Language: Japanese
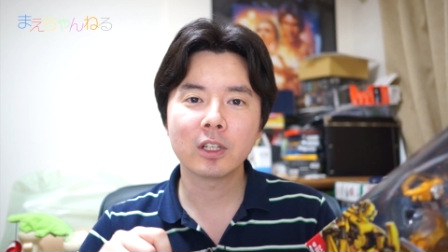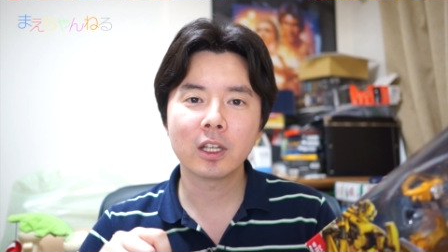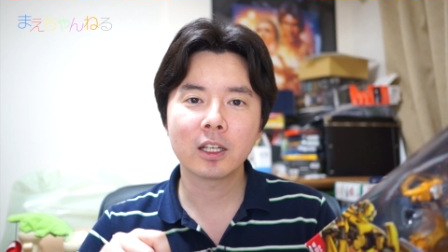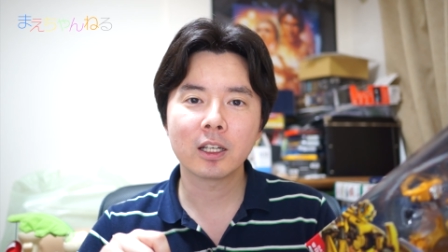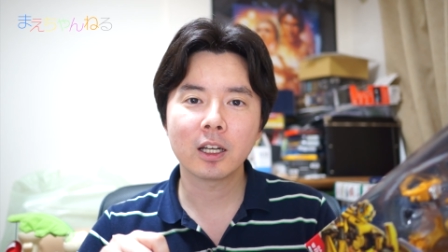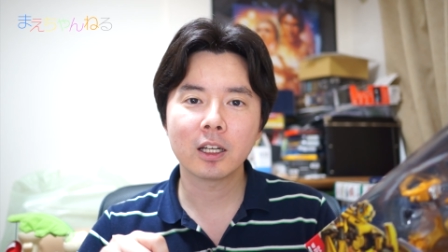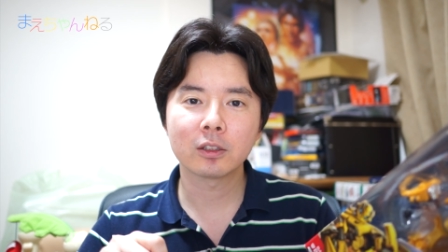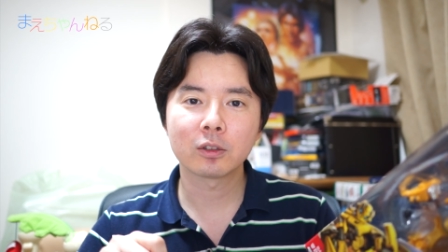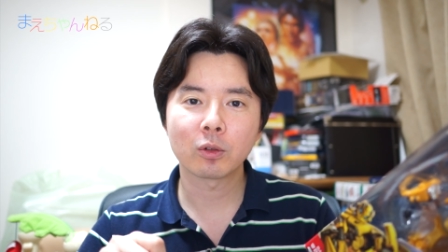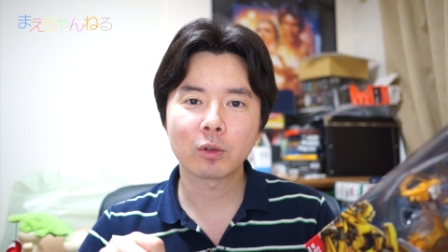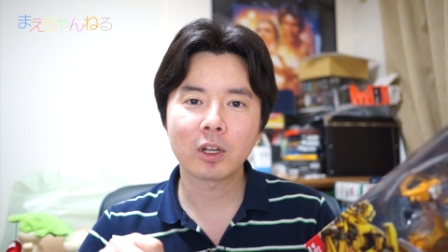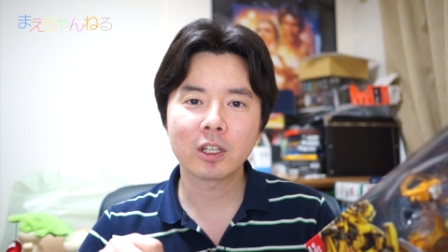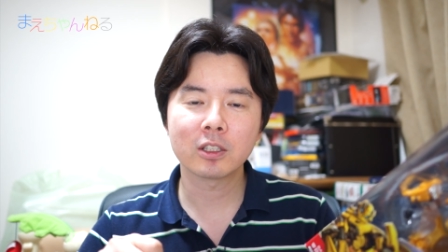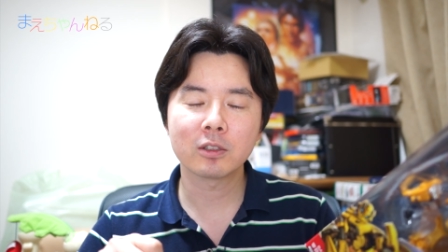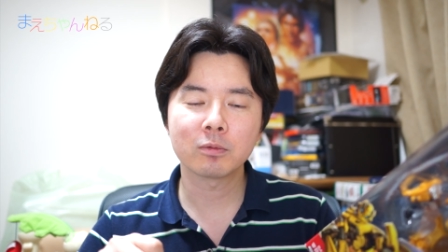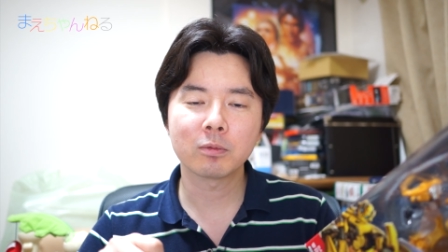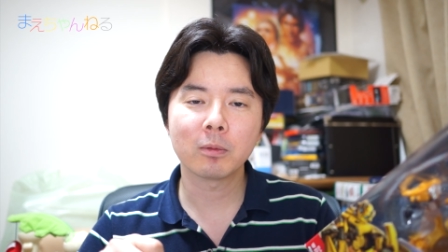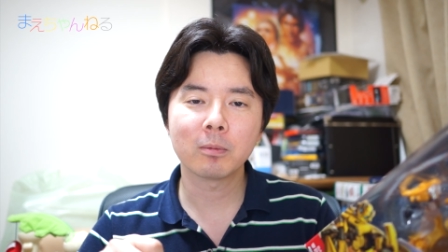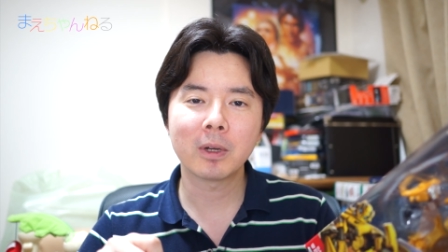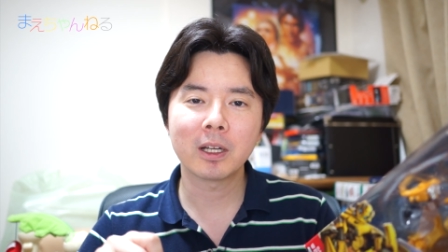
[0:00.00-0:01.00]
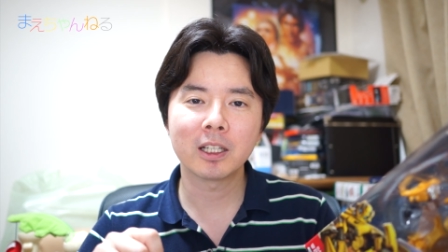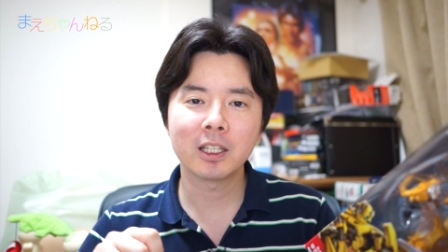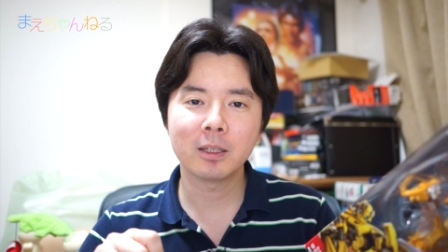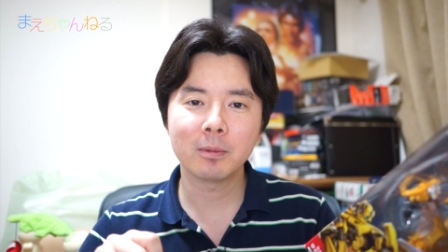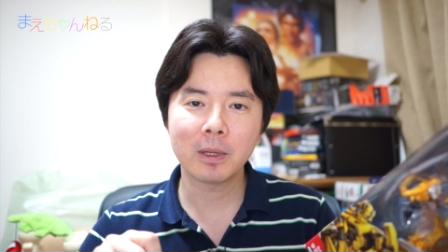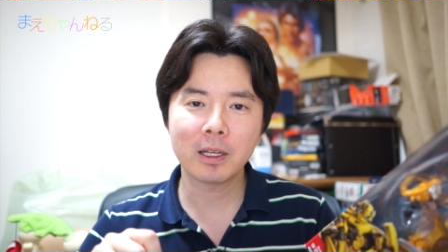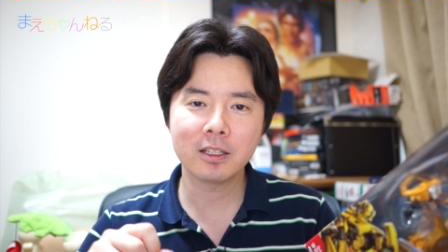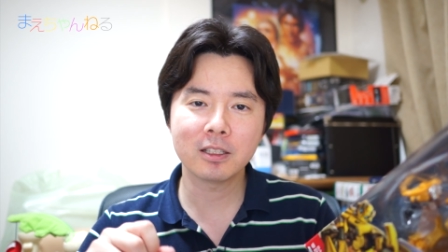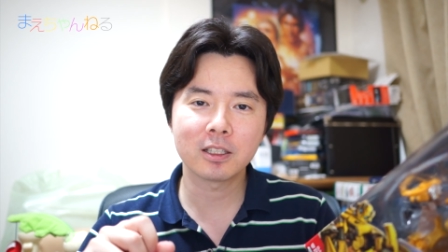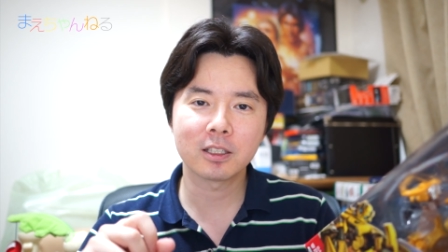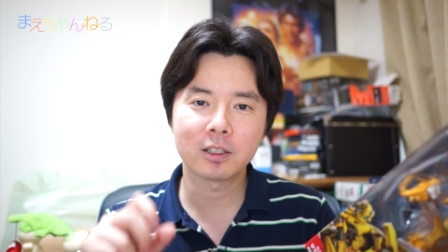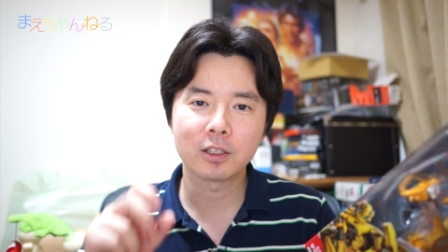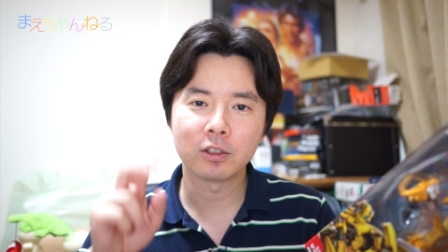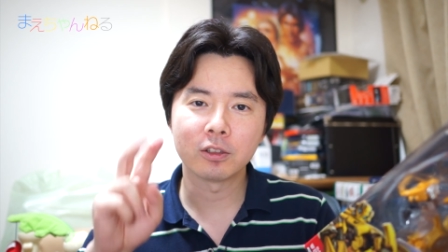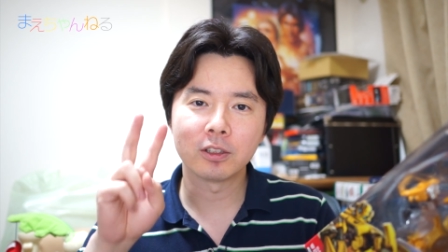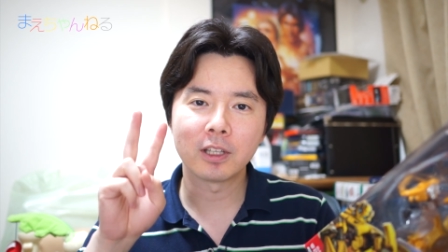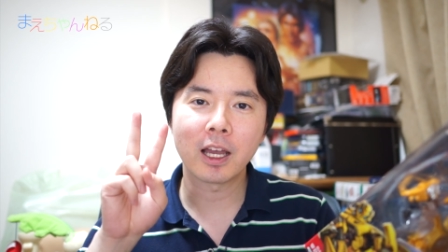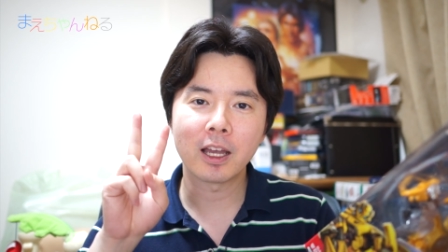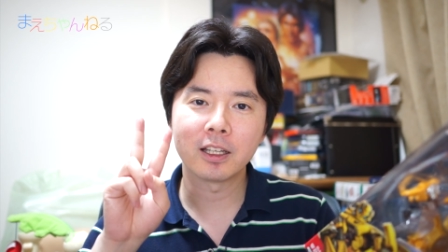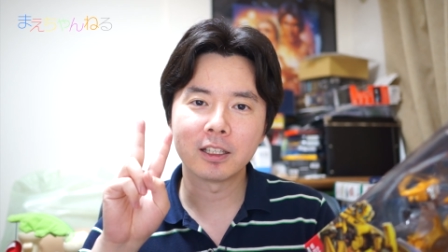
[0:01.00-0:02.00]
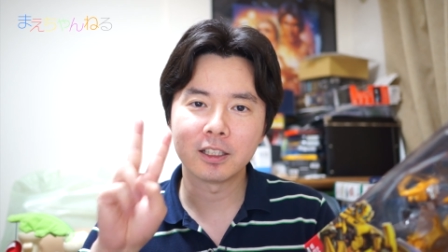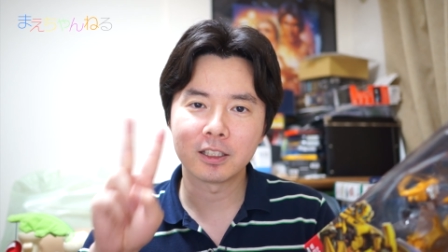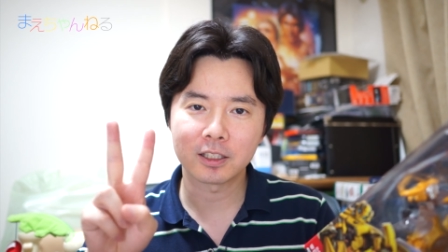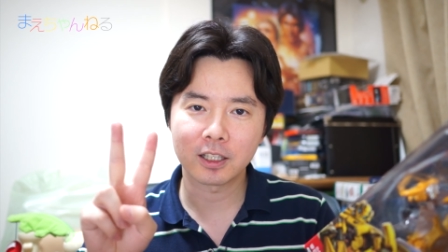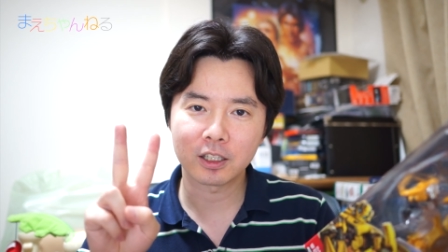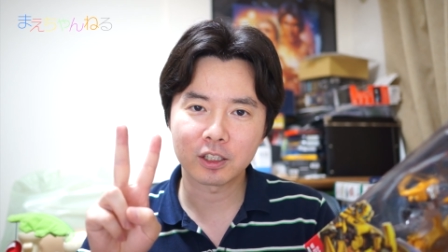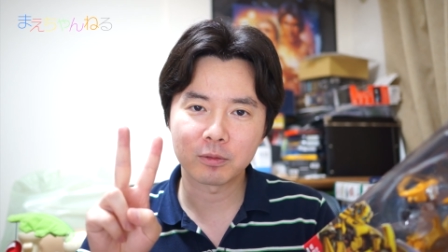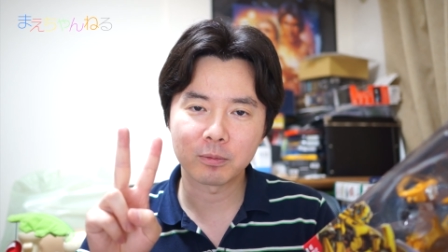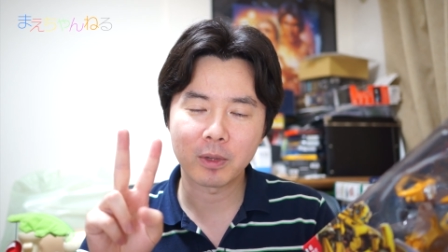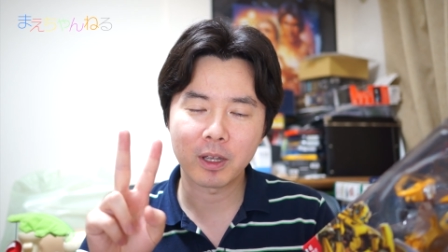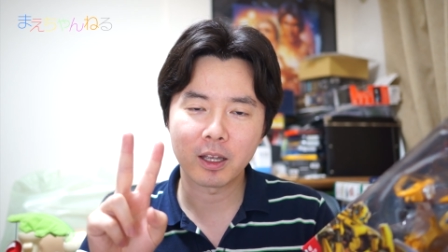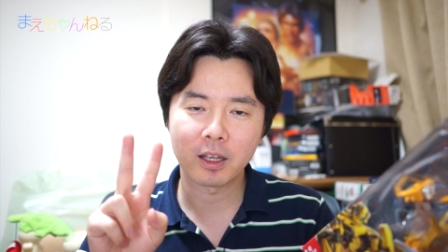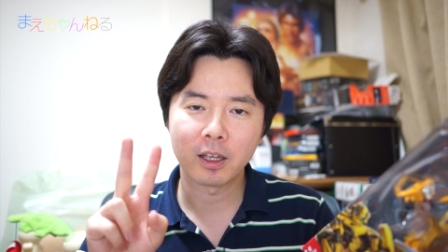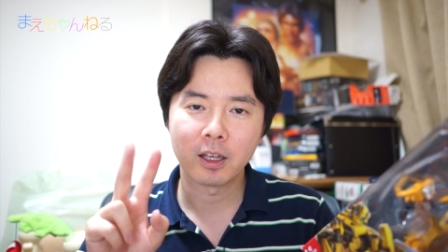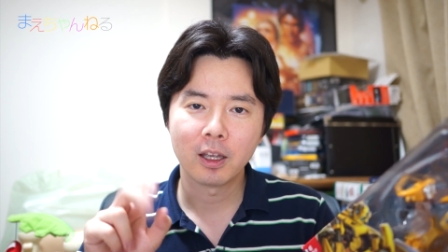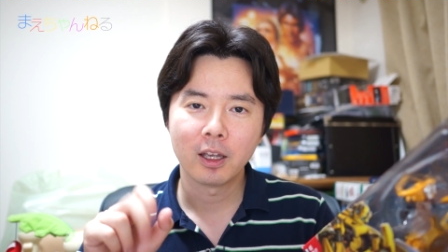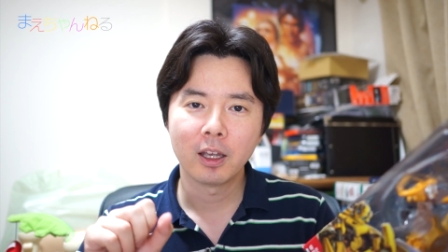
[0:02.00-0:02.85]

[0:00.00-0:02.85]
年がトランスフォーマーリベンジっていう第2作目。